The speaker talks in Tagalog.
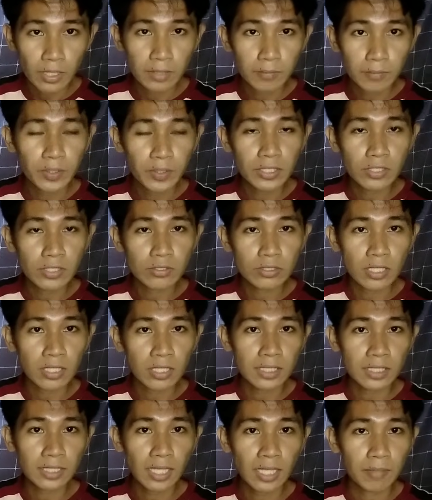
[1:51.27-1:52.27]
and pwede
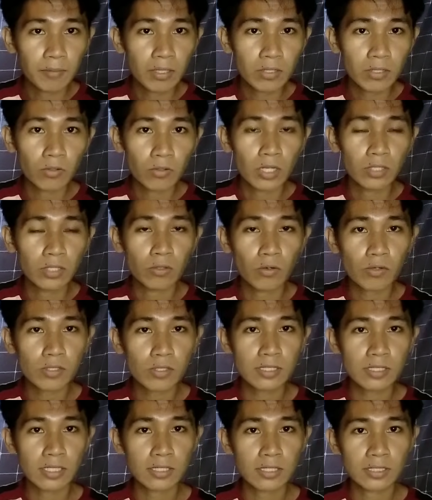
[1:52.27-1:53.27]
siyang i-timer kung anong
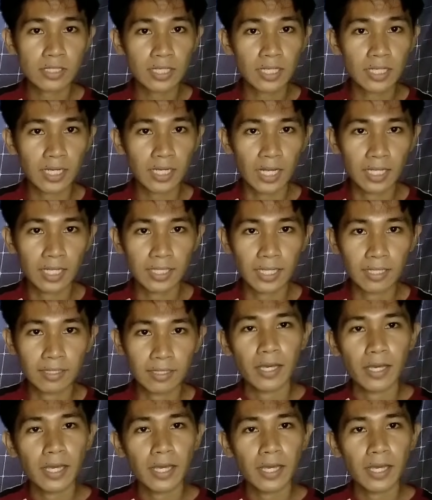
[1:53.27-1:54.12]
oras lang siya gagana.